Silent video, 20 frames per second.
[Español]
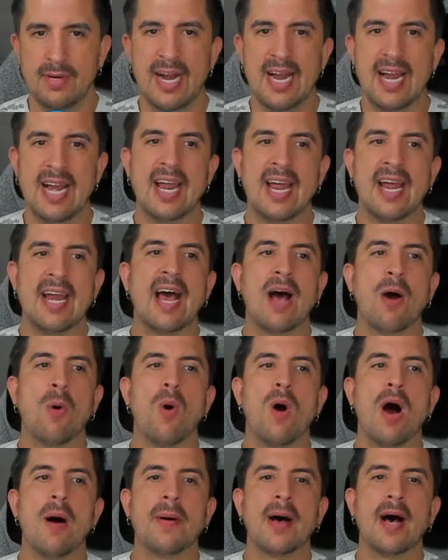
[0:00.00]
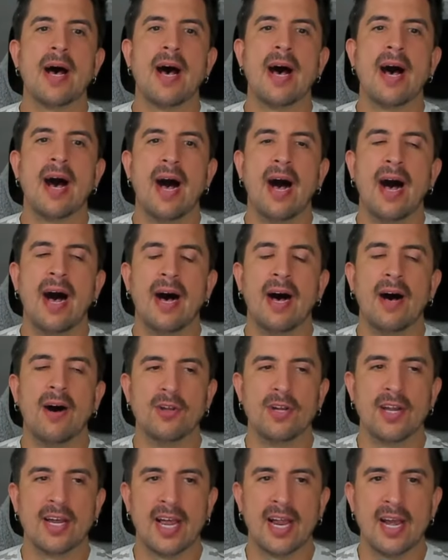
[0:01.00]
Elena guapa.
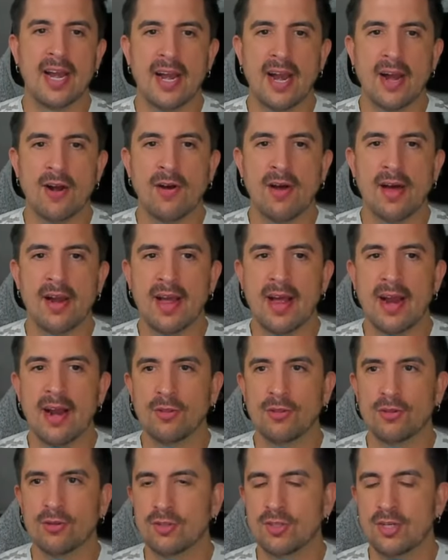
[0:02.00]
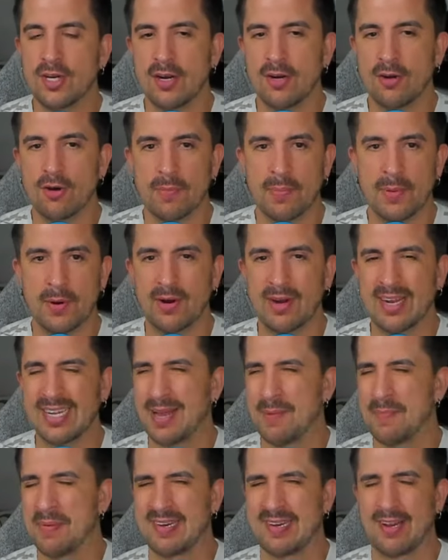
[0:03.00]
Oye, que Elena nos ha regalado otros cinco. pero ¿qué
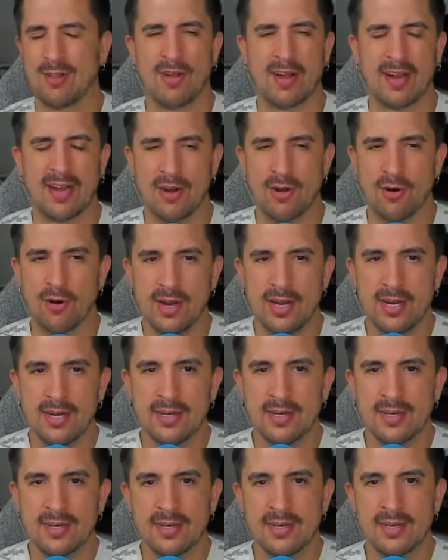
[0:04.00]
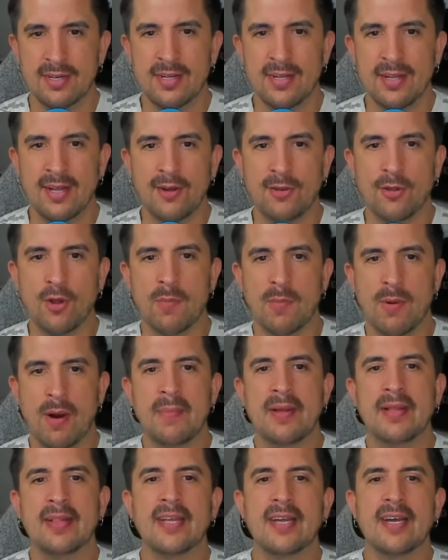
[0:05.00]
está pasando aquí hoy?
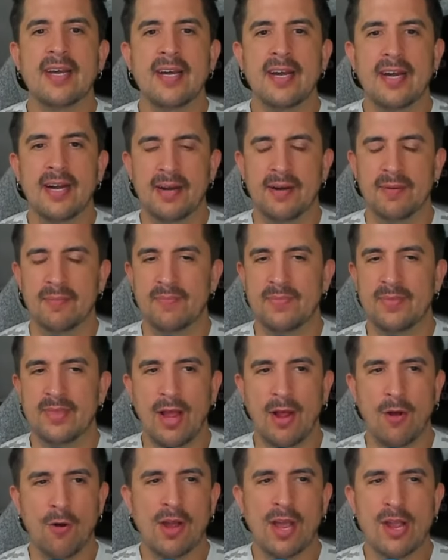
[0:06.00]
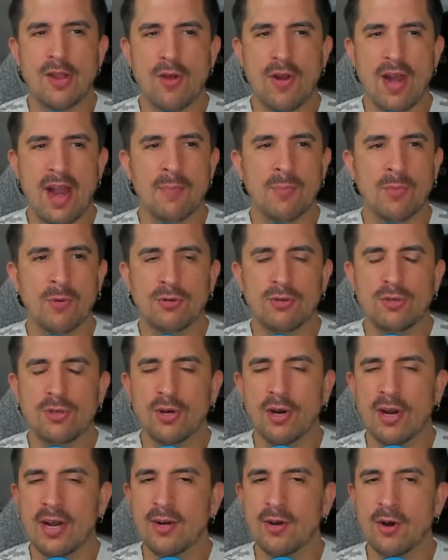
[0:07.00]
Normalmente tengo que llorar
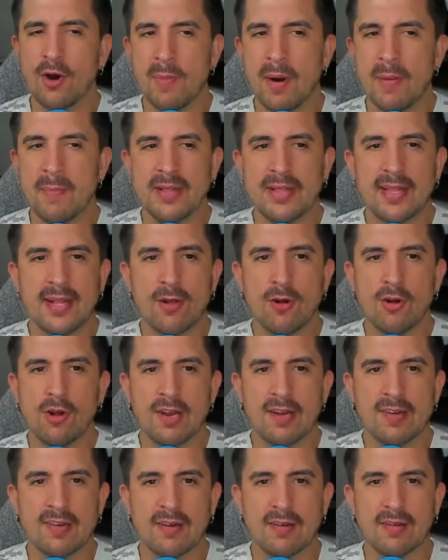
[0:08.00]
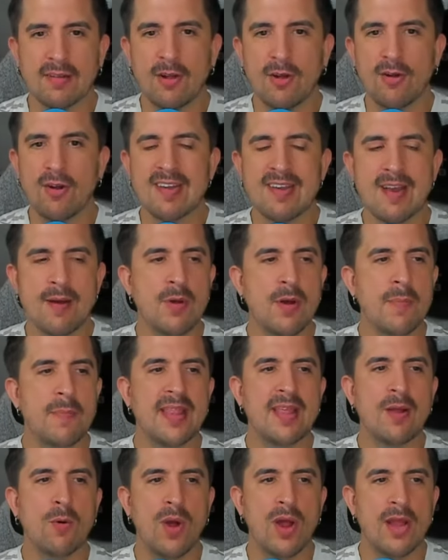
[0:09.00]
mucho, ¿eh? Normalmente tengo que, tengo que ser muy
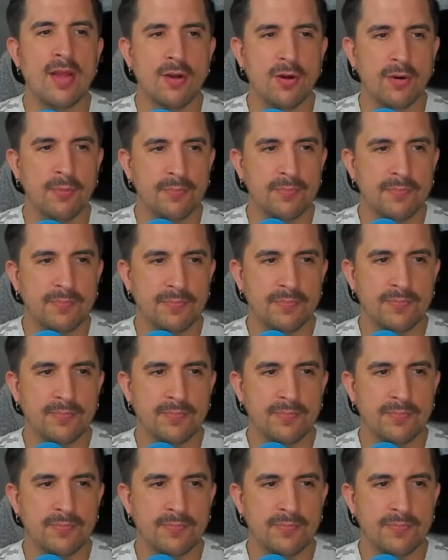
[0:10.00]
pedigüeño.